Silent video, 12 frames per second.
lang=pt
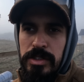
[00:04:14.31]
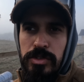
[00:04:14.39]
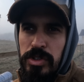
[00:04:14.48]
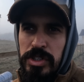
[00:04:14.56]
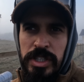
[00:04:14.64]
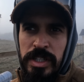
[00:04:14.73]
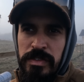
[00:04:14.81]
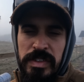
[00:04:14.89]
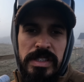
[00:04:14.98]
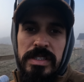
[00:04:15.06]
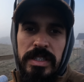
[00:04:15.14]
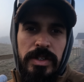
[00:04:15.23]
em torno de
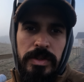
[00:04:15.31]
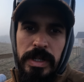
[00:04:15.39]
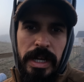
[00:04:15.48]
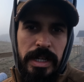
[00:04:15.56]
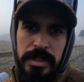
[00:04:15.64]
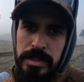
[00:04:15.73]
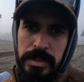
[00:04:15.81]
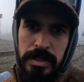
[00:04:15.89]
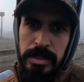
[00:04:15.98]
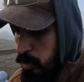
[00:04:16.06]
25 reais